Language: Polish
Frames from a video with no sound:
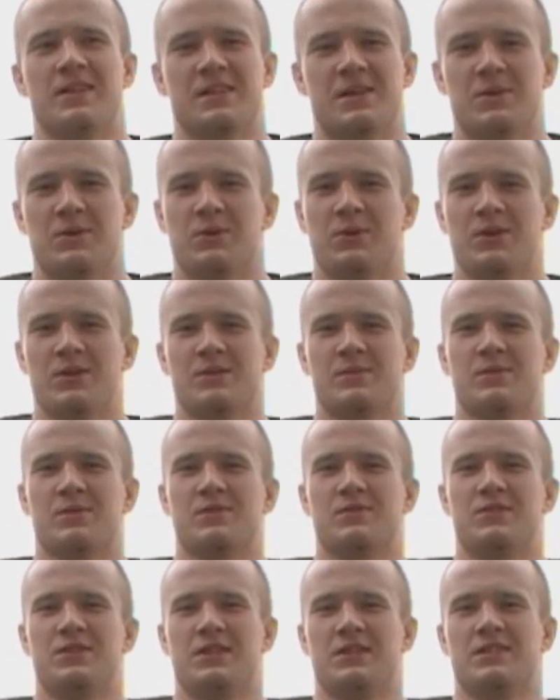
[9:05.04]
na cały głos po
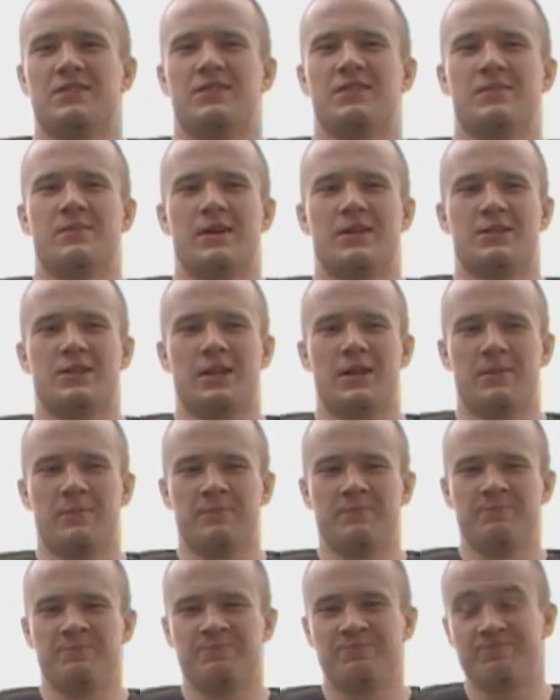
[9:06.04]
zwycięstwie z Maćkiem.
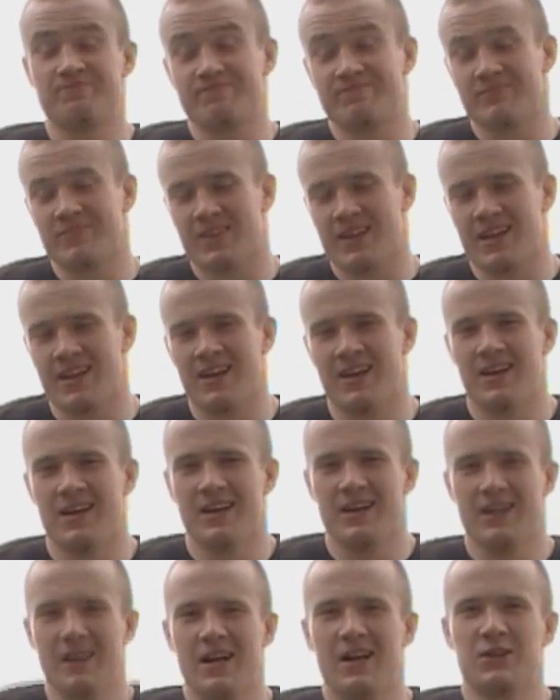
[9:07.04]

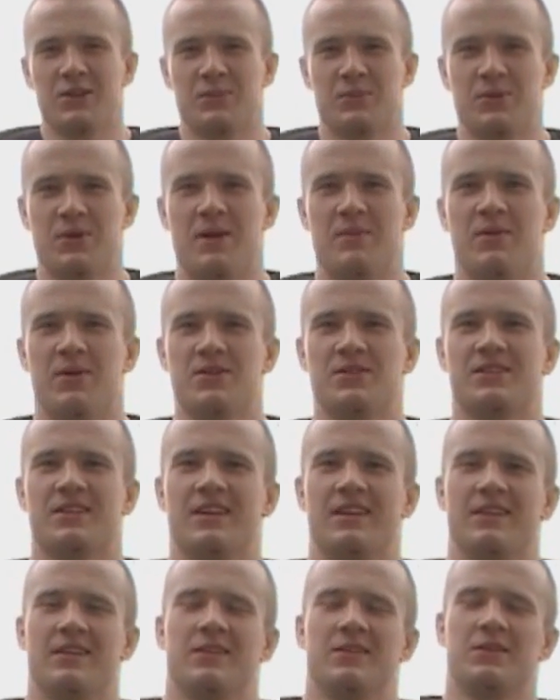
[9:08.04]
No to były
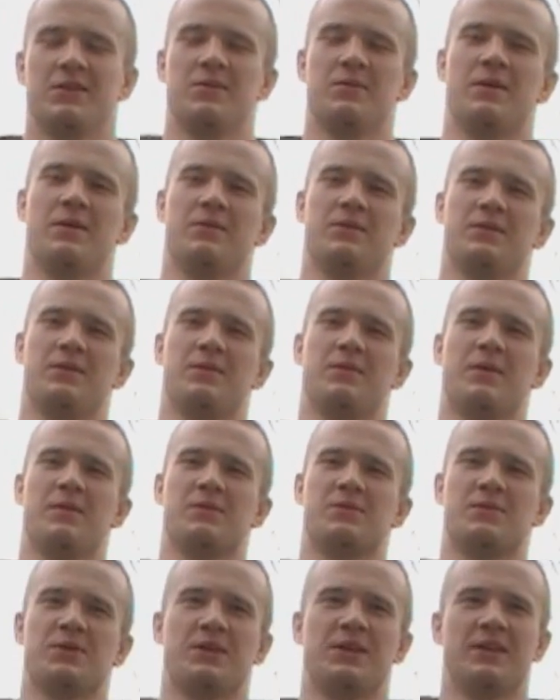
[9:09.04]
emocje, nie miałem, nie
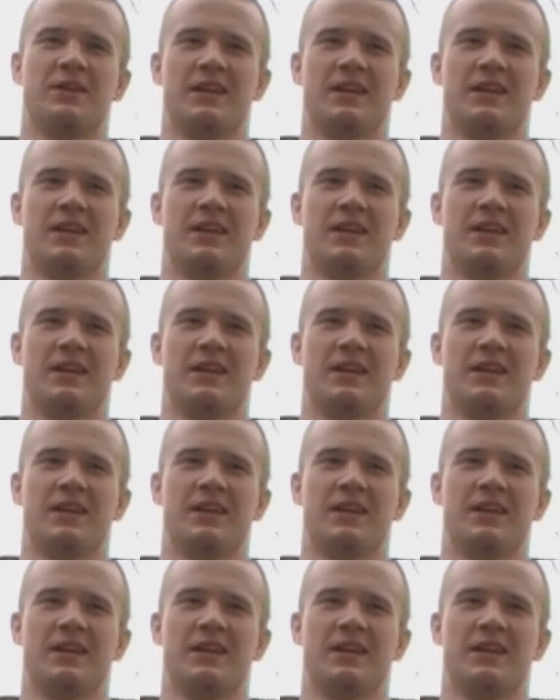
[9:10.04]
miałem złych